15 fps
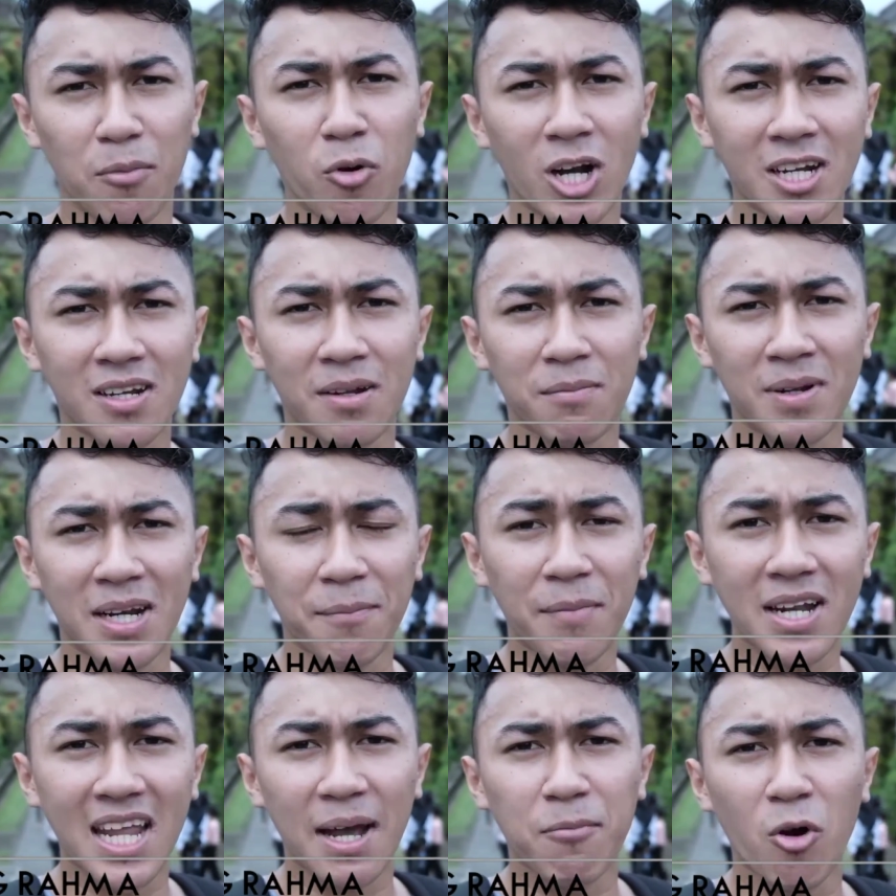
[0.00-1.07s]
Nah, buat
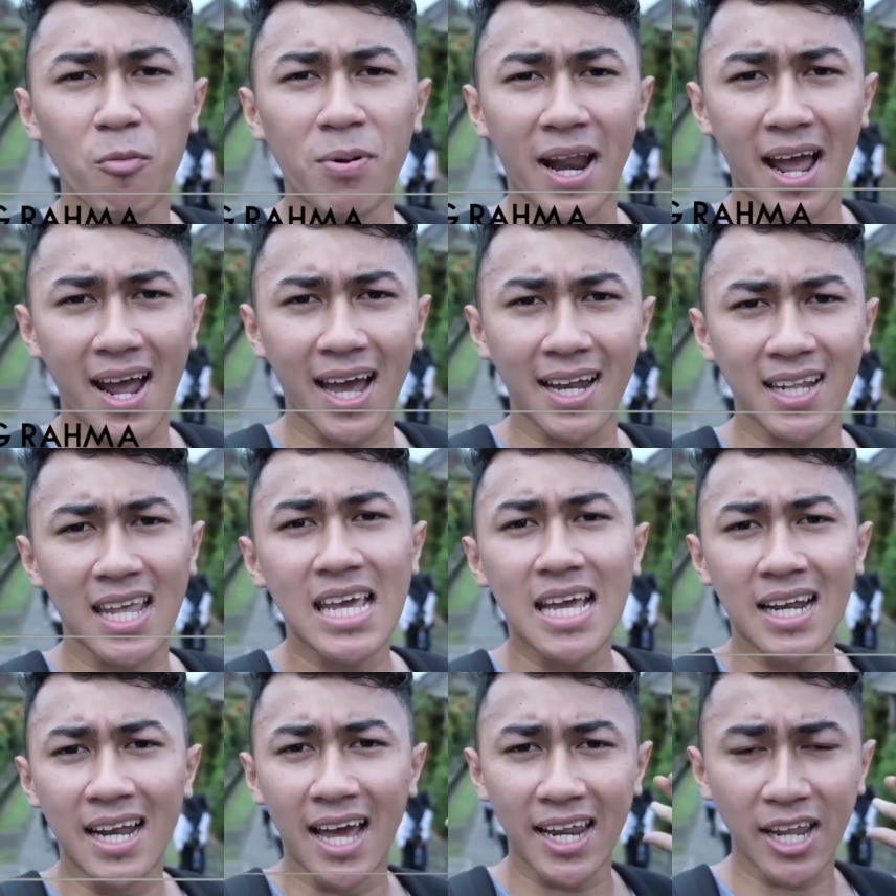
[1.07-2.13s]
teman-teman yang mau berangkat
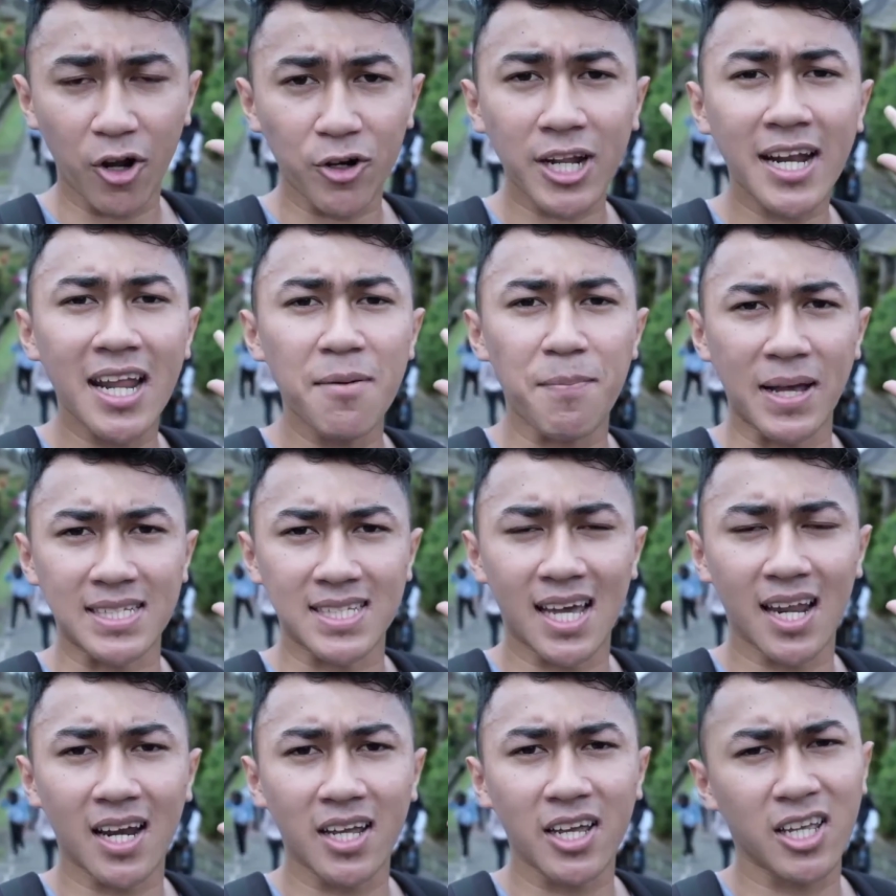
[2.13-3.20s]
dari kota
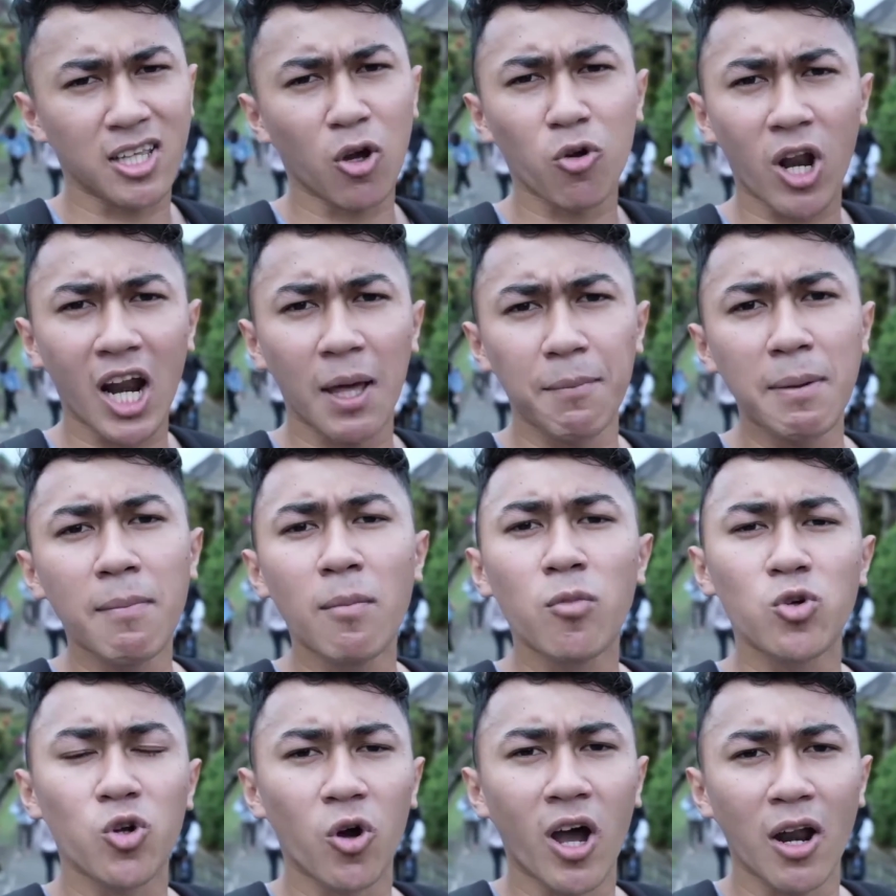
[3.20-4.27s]
Denpasar, kita kurang lebih
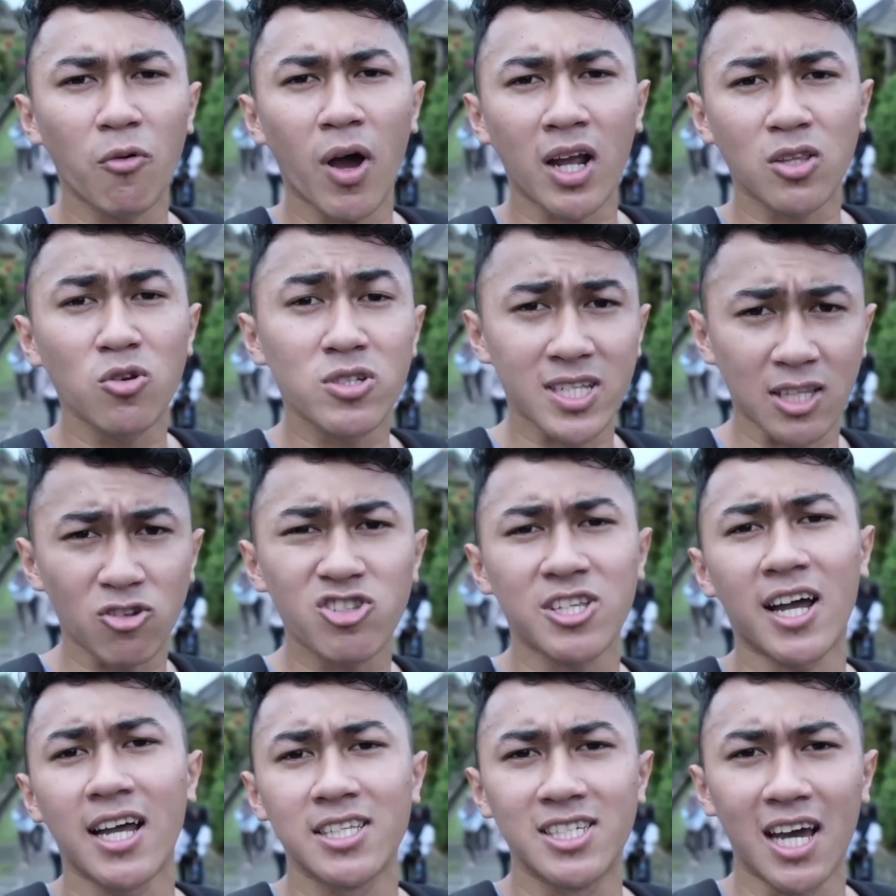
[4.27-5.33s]
membutuhkan waktu satu
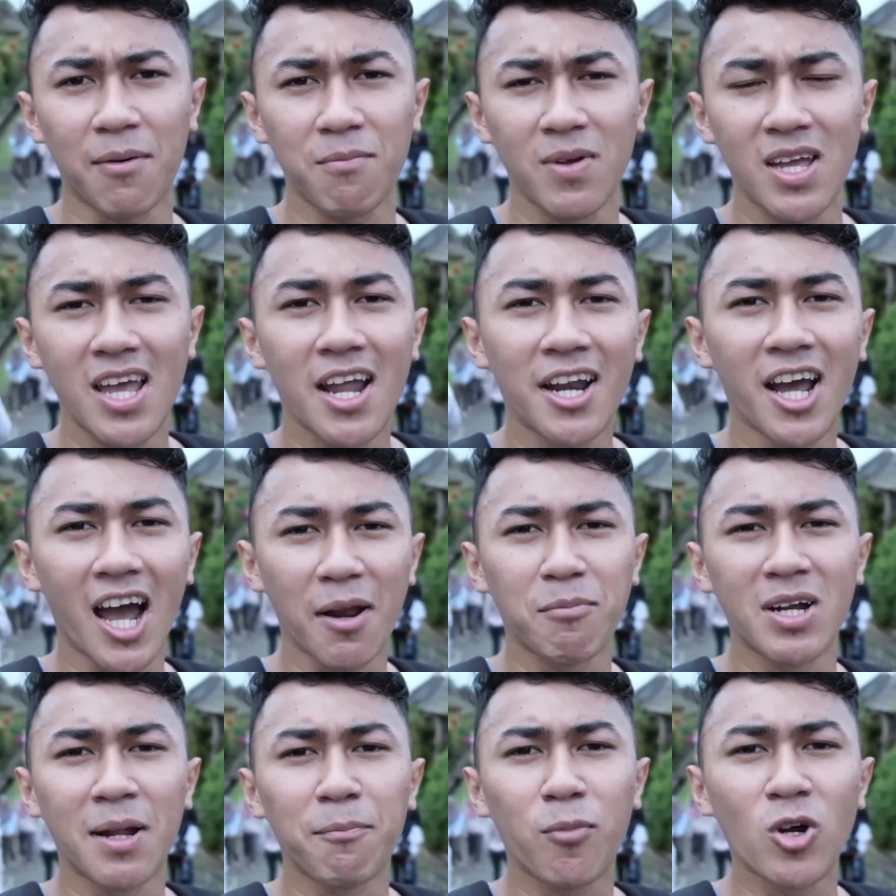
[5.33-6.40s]
setengah jam dengan
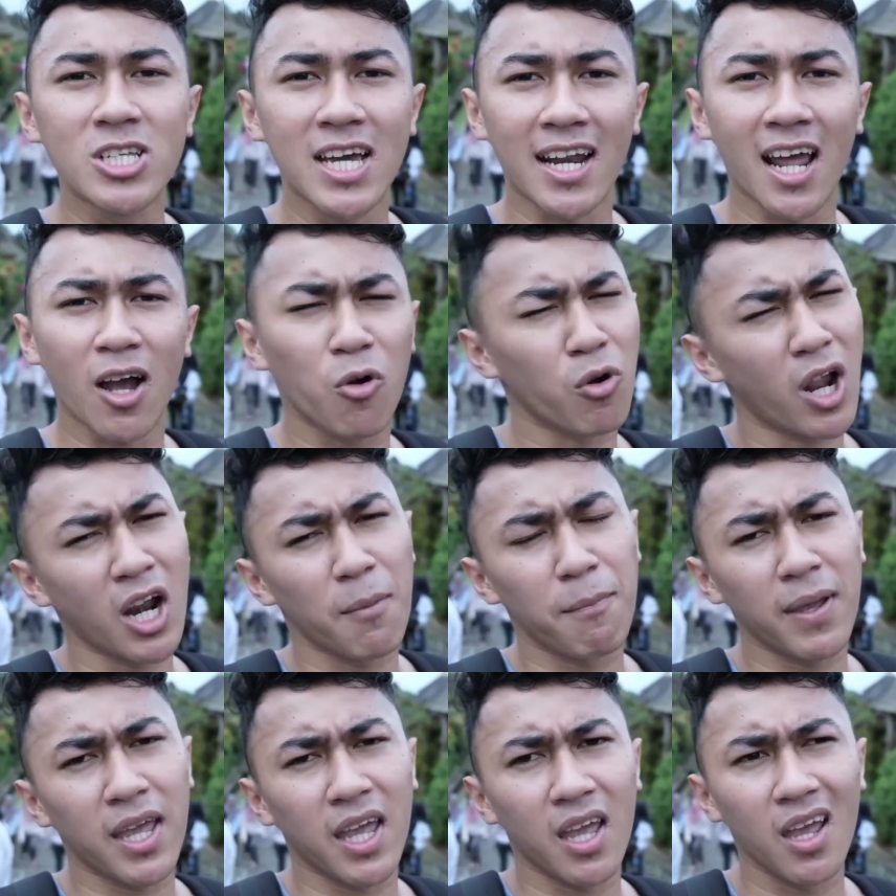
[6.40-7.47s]
menempuh jarak kurang
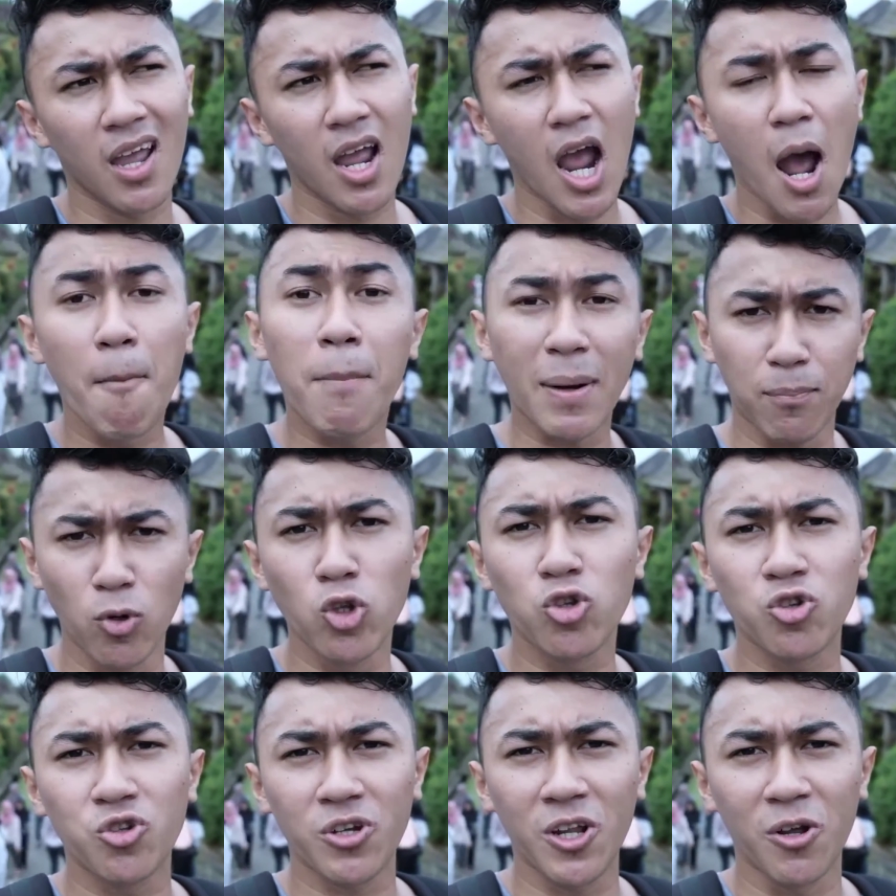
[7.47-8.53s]
lebih
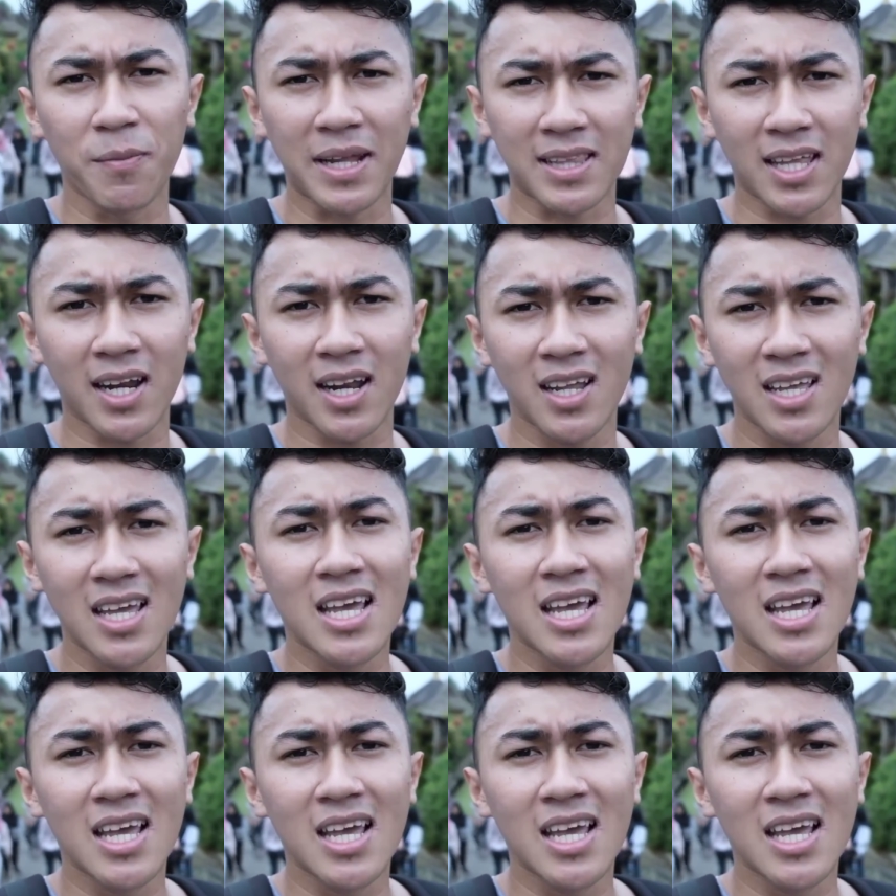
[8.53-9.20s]
47 km.